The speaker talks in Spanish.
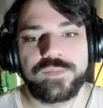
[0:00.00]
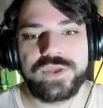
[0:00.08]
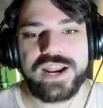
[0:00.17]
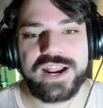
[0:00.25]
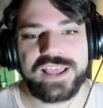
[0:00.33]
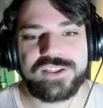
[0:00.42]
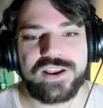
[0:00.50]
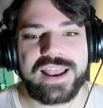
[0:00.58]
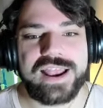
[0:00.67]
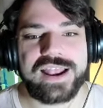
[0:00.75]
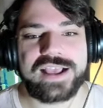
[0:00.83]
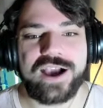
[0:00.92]
Miren esto,
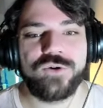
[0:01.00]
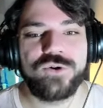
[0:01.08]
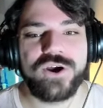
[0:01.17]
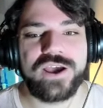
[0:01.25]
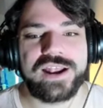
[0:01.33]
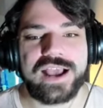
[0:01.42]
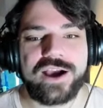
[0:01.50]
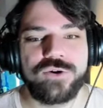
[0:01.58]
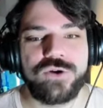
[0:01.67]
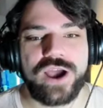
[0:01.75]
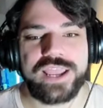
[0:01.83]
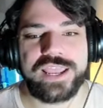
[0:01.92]
e, el, canguro, el
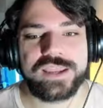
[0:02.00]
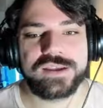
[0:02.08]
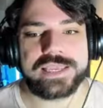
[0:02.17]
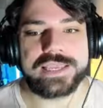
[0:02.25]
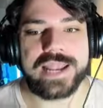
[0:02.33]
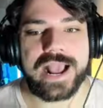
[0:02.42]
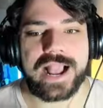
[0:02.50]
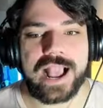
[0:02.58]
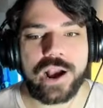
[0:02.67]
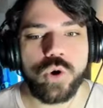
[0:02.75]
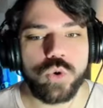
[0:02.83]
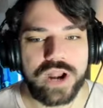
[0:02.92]
canguro ahí y la
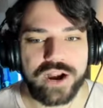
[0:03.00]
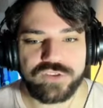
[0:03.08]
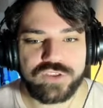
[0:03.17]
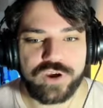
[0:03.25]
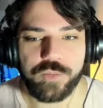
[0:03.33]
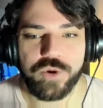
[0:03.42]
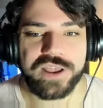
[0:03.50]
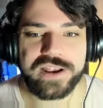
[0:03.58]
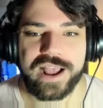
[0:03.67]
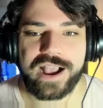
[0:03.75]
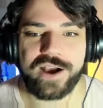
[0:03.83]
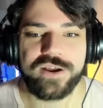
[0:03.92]
cangura, no sé cómo es,
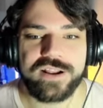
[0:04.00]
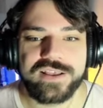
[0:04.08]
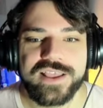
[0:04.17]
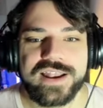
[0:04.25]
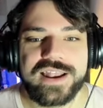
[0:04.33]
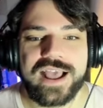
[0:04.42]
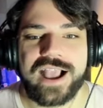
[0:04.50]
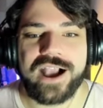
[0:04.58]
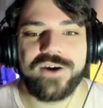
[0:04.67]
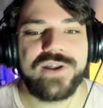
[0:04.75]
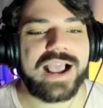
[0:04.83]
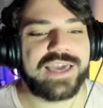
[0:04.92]
la cangura, la
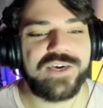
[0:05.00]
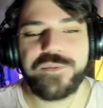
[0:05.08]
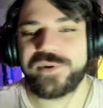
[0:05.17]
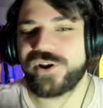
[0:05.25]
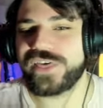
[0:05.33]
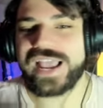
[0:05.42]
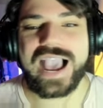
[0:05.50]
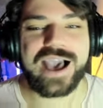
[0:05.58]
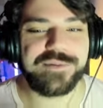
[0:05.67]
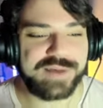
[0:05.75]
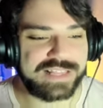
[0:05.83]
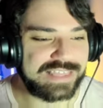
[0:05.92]
cangura quedó pero de
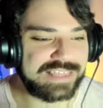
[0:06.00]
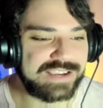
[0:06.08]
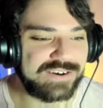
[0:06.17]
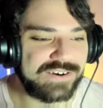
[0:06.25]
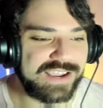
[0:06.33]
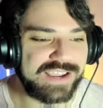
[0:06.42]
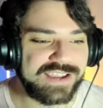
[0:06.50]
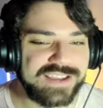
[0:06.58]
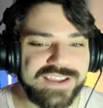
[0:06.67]
cama, te digo, ¿eh?